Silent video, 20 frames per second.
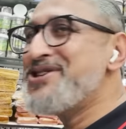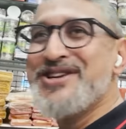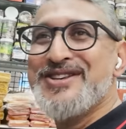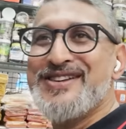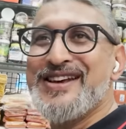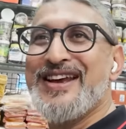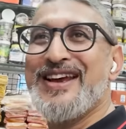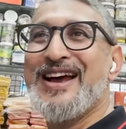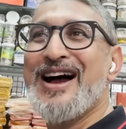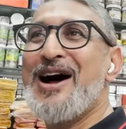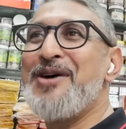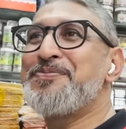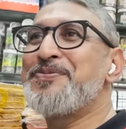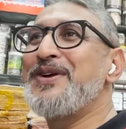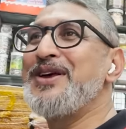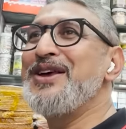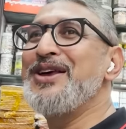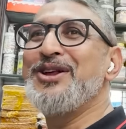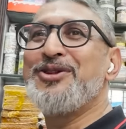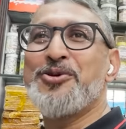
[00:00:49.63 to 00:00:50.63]
सी चीज़ें
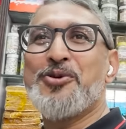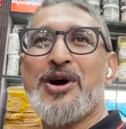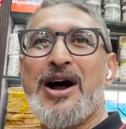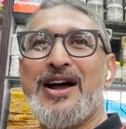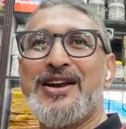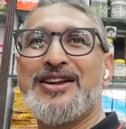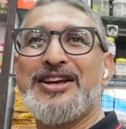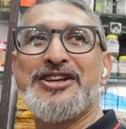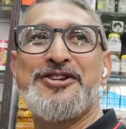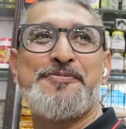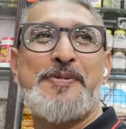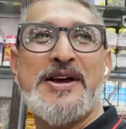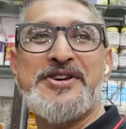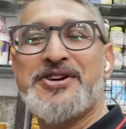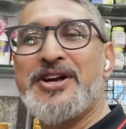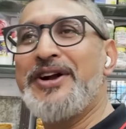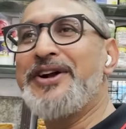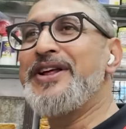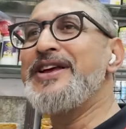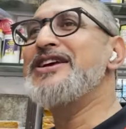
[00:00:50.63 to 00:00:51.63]
आपकी दुकान की
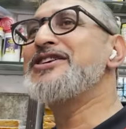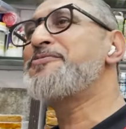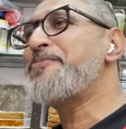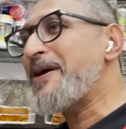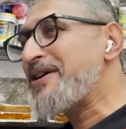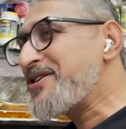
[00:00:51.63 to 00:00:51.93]
स्पेशलिटी हैं